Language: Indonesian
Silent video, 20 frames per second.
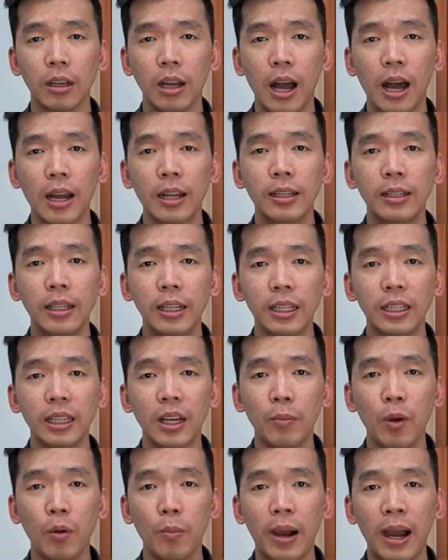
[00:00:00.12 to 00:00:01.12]
Hari ini
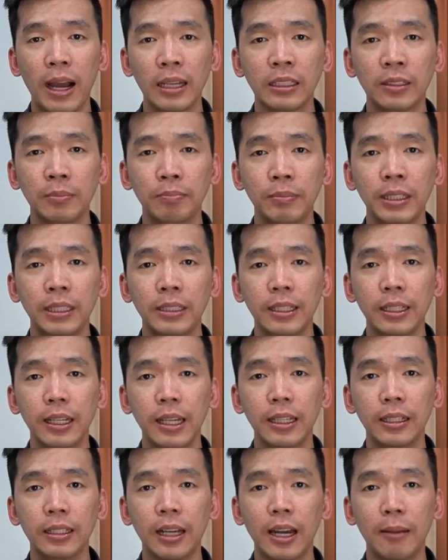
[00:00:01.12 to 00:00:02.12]
kita mau bahas missing
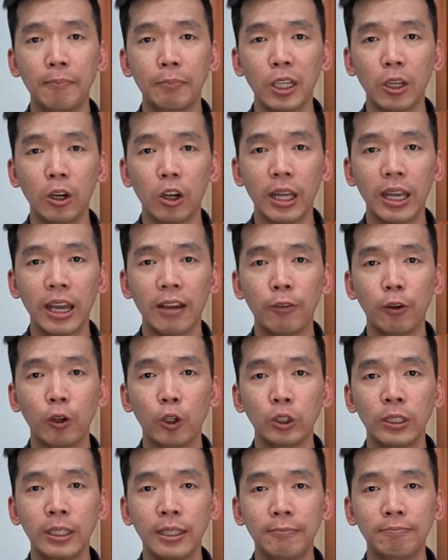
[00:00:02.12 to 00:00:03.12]
link dalam teori
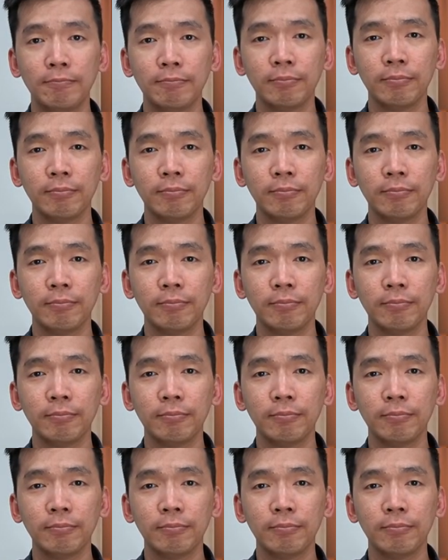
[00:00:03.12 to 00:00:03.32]
evolusi.